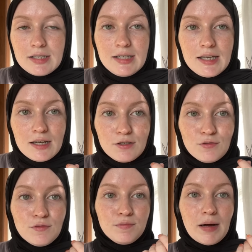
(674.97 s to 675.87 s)
dia
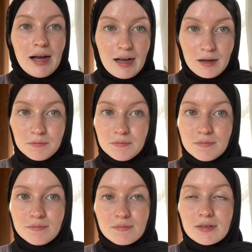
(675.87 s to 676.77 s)
itu paham
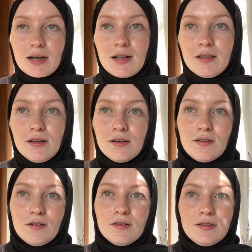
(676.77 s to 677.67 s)

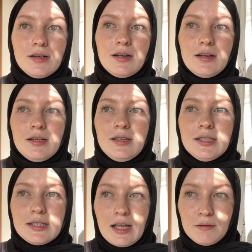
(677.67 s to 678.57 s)
kalau uh,
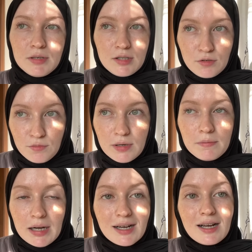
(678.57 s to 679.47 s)
Islam itu
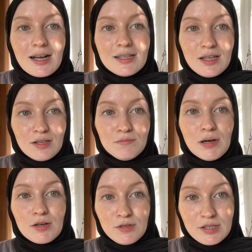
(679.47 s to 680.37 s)
memang ada yang
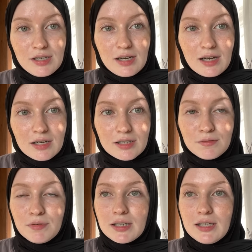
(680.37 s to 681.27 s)
bagusnya
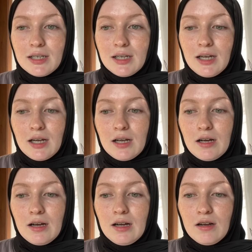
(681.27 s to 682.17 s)
seperti
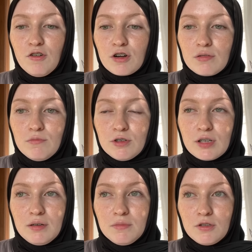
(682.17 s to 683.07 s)
Eh, orang
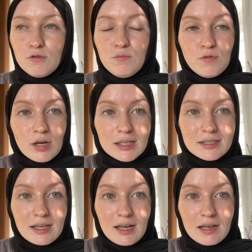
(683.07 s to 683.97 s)
muslim itu
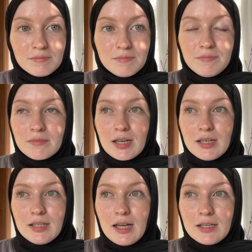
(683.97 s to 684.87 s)
puasa
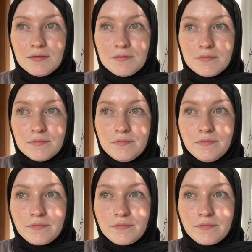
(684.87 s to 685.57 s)
dan hmm,